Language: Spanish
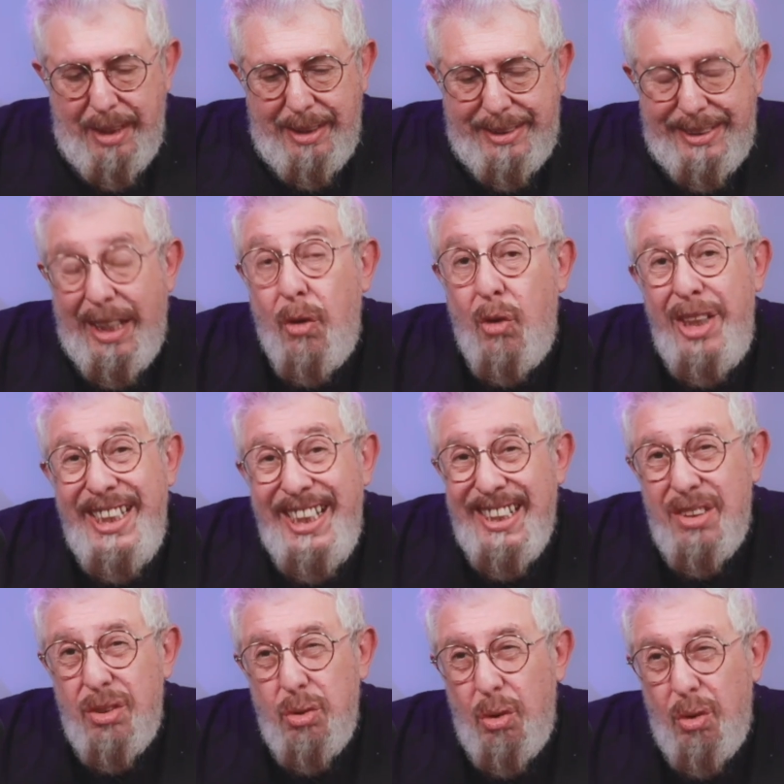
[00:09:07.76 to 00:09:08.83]

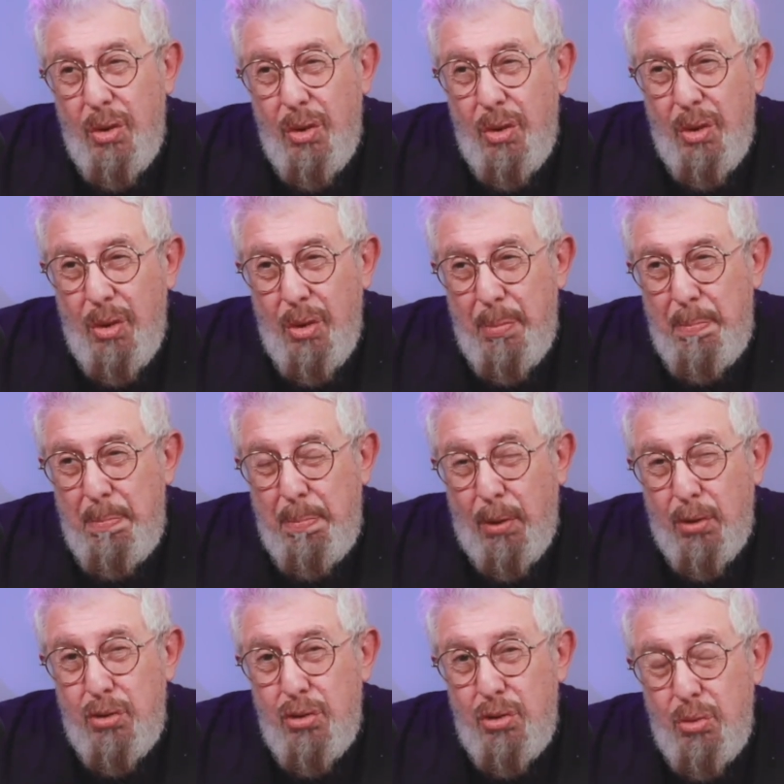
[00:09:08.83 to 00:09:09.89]
teorías o,
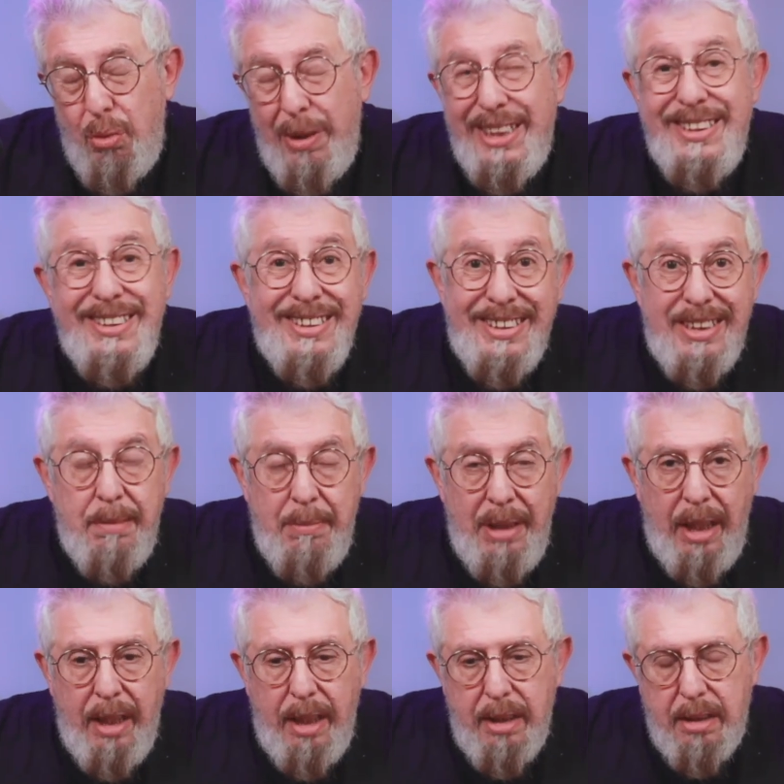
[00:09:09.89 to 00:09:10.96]
posturas
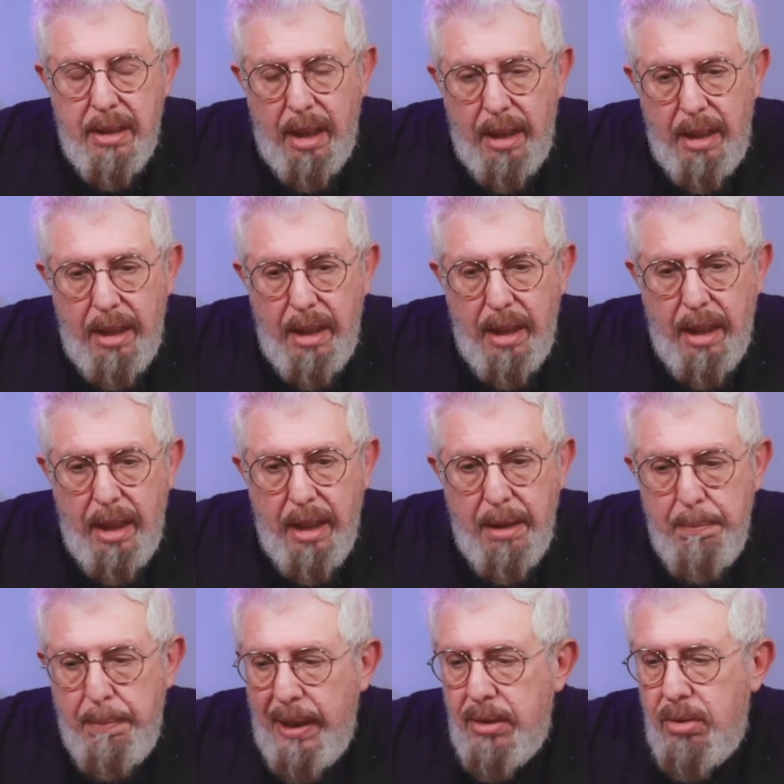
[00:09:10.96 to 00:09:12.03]
similares a la idea del gran
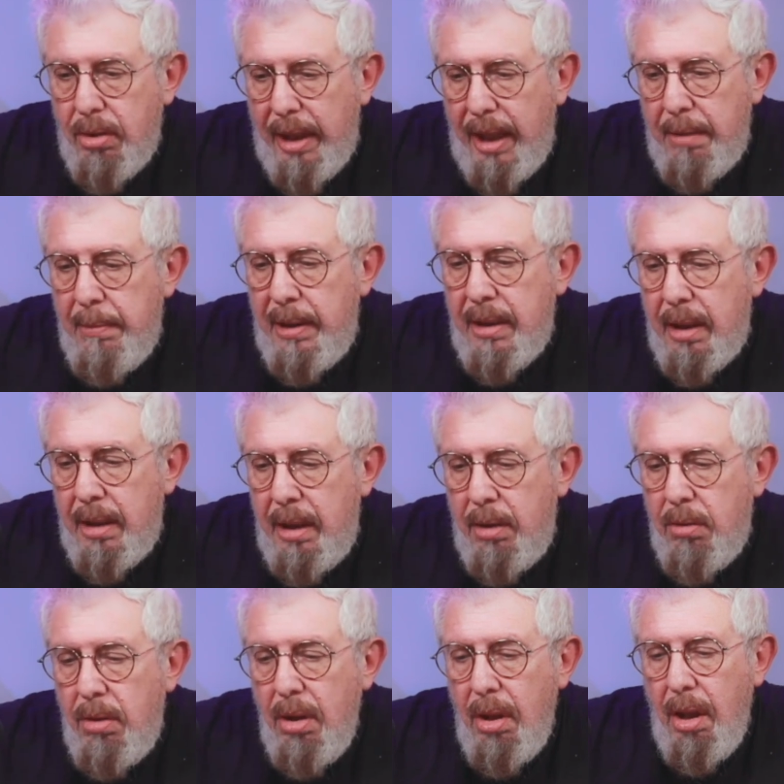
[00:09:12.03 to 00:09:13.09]
reemplazo que han
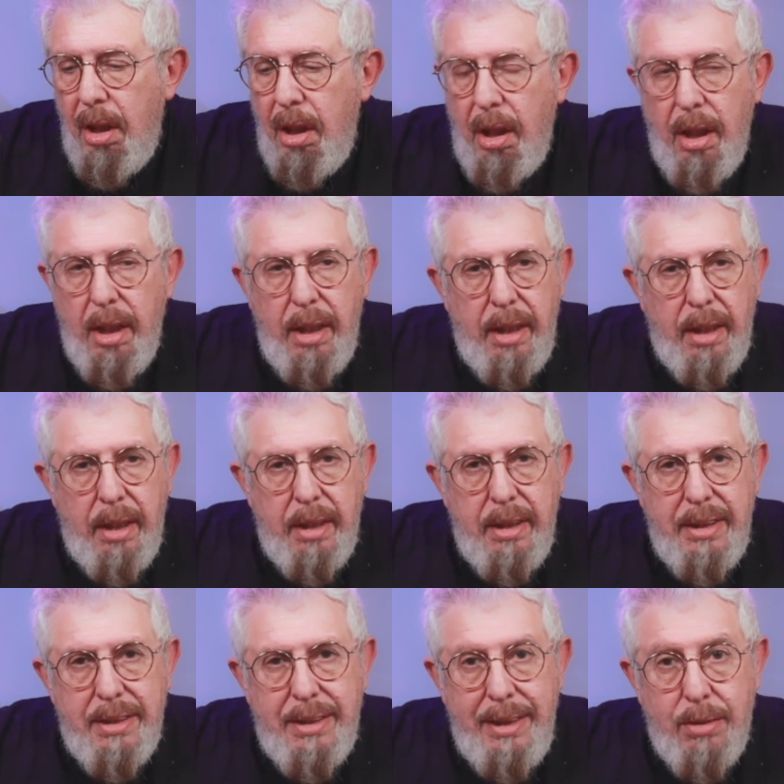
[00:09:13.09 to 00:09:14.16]
mantenido eh,
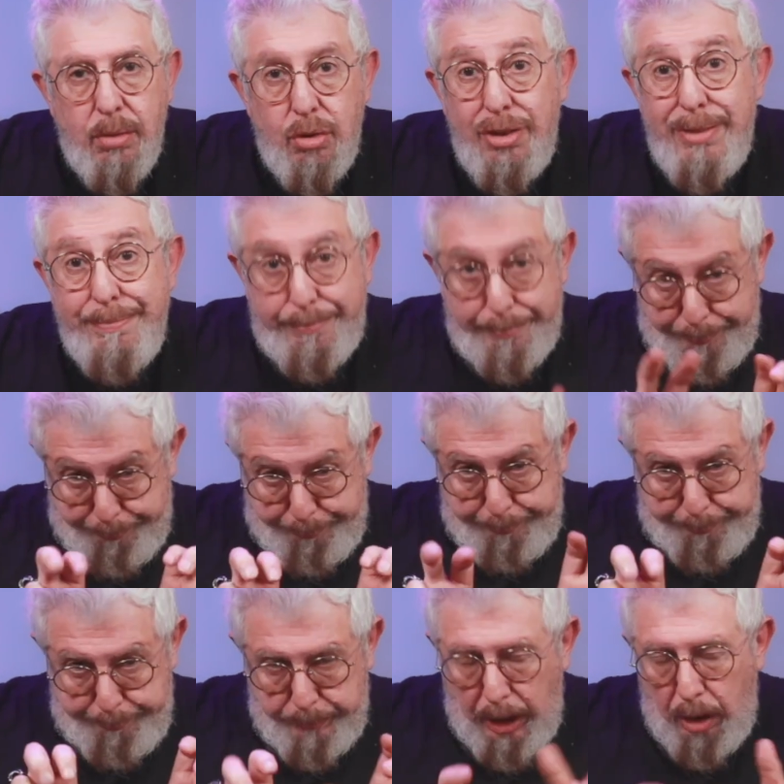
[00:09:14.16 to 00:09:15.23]
distintos
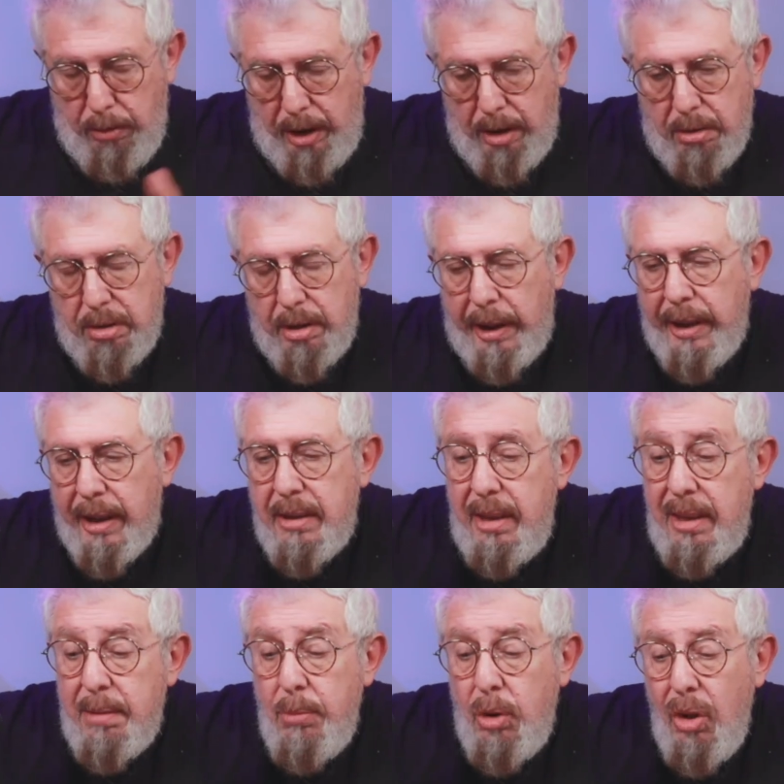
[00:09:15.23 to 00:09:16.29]
teóricos del
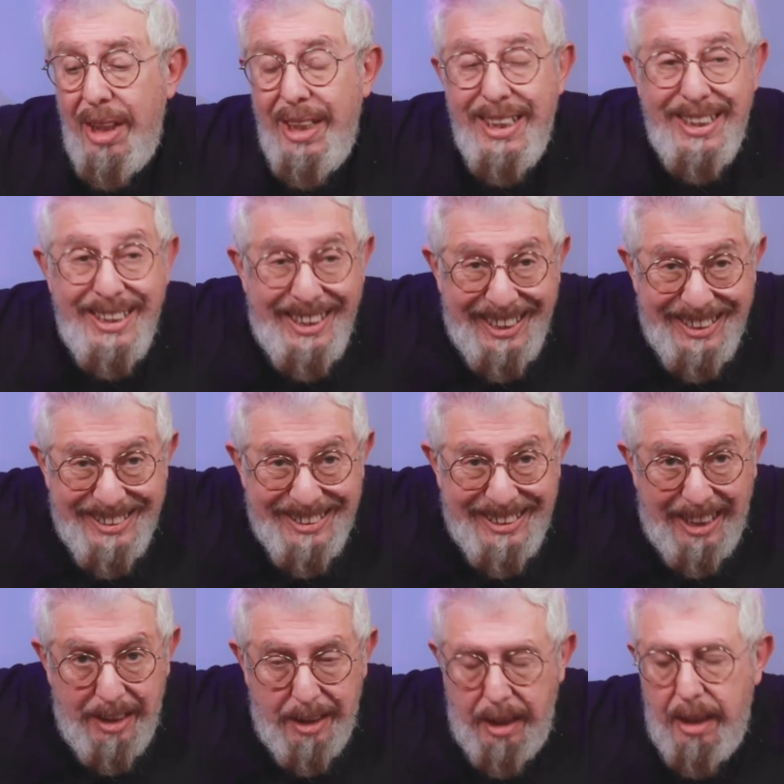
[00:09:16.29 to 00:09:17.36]
nazismo, y esta
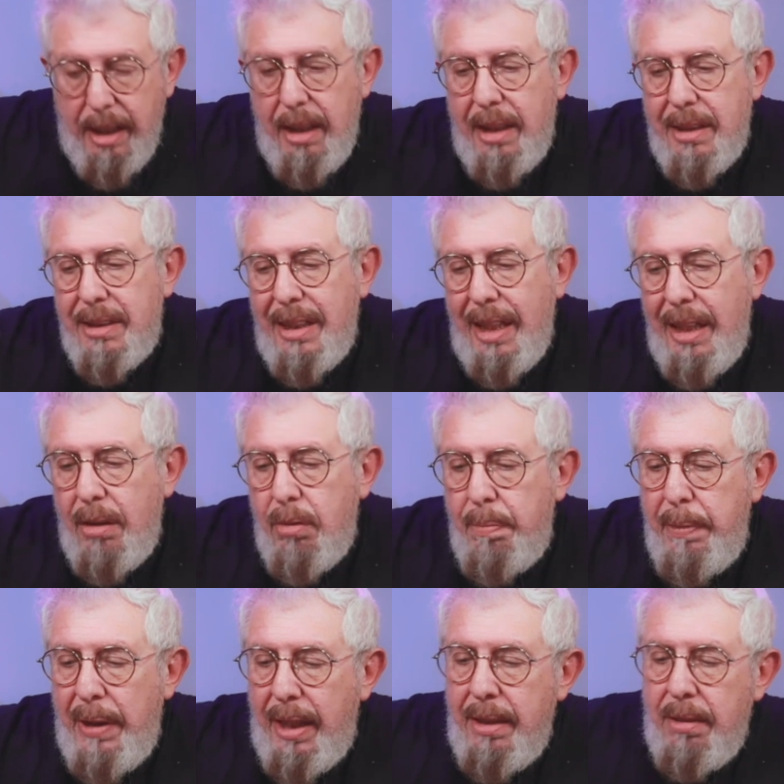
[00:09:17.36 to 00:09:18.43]
idea la están
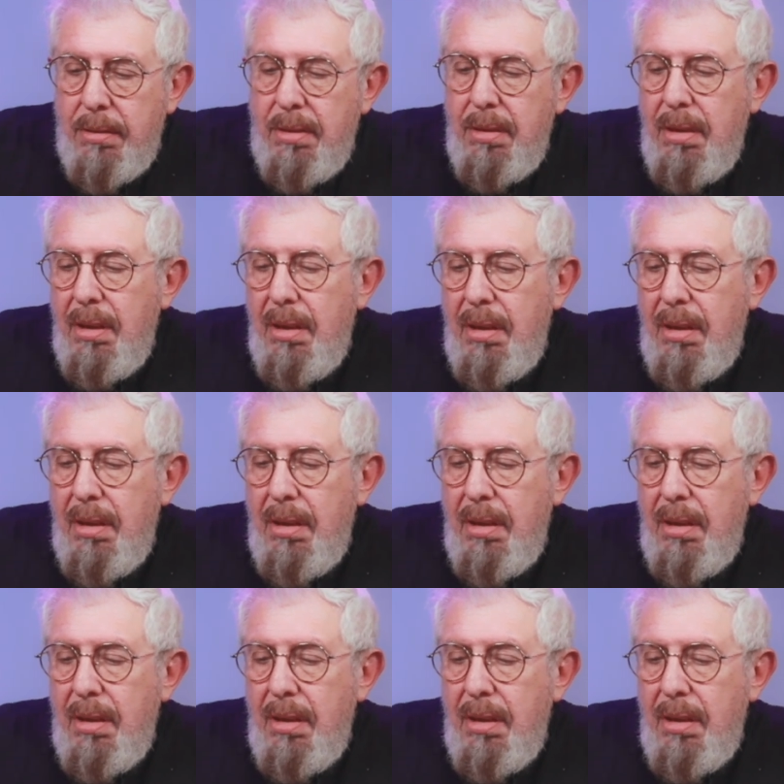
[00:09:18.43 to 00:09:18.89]
recuperando